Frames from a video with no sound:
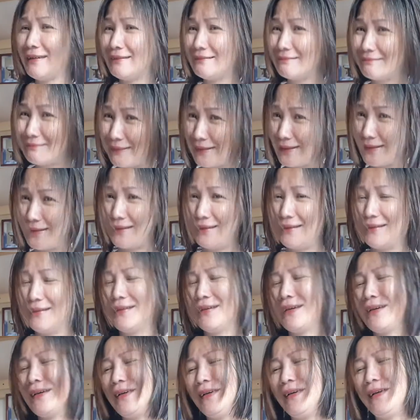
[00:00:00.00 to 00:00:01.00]
Hindi.
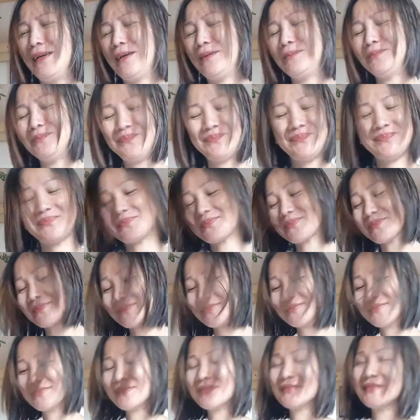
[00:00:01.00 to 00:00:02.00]
Kaya,
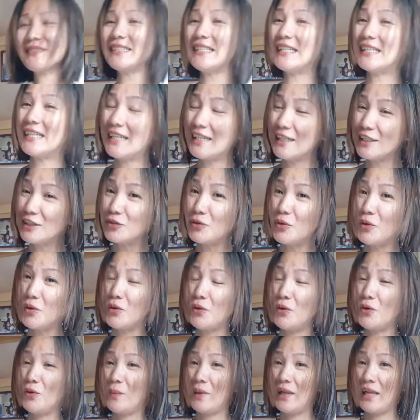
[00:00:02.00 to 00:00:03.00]
kaya ito
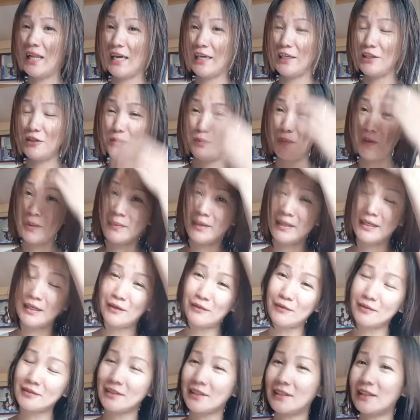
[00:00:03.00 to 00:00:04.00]
ako, malayo pa man
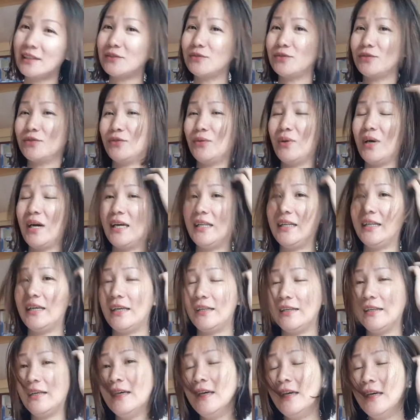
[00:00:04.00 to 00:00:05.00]
ako sa
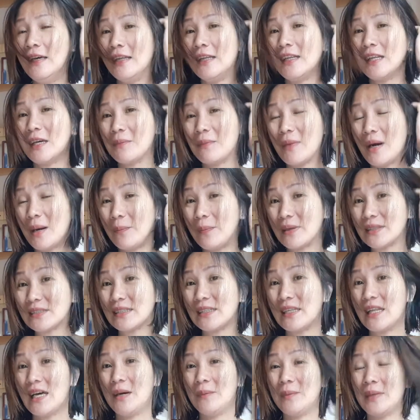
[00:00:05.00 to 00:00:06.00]
katotohanan.
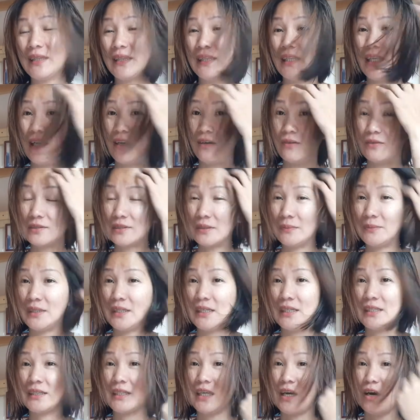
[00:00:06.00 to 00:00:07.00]
Nagpapasalamat na ako sa
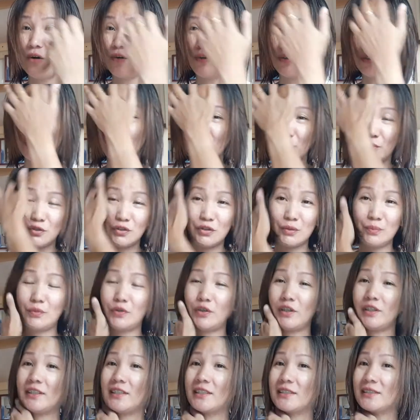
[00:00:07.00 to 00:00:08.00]
mga taong
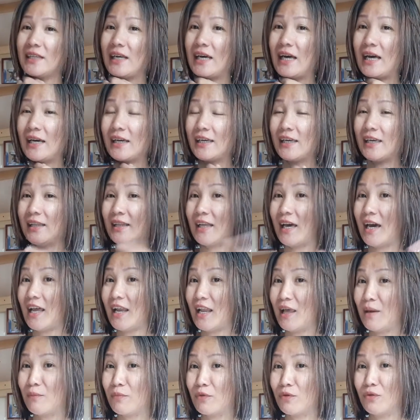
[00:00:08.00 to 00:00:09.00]
sumusuporta sa akin.
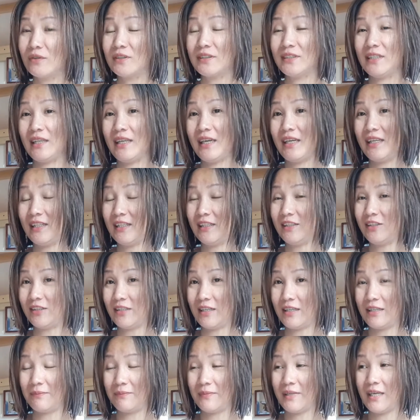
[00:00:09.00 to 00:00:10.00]
Alam kong sila'y
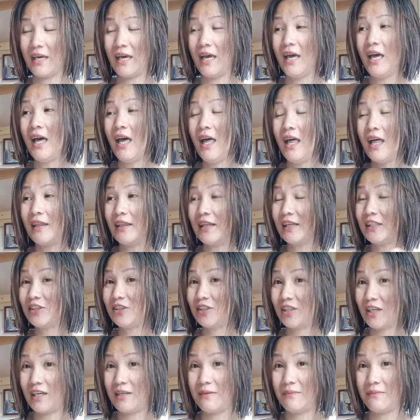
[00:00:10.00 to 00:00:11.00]
nandyan na,
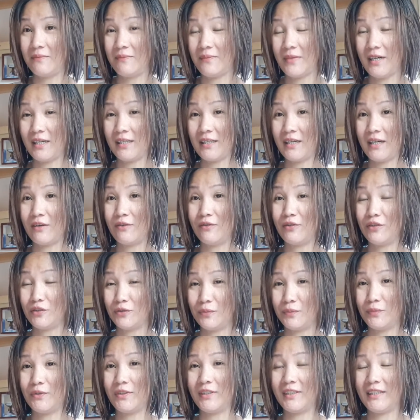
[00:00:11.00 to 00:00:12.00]
nandyan para ako'y
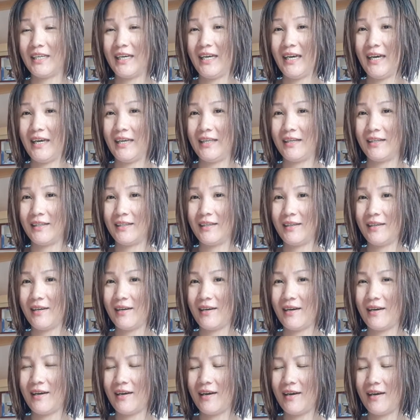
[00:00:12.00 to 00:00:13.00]
suportahan.
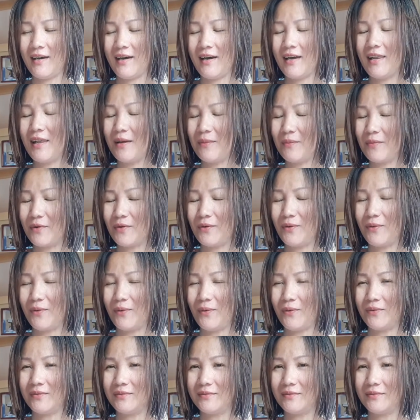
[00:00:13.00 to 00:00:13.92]
Kaya alam ko,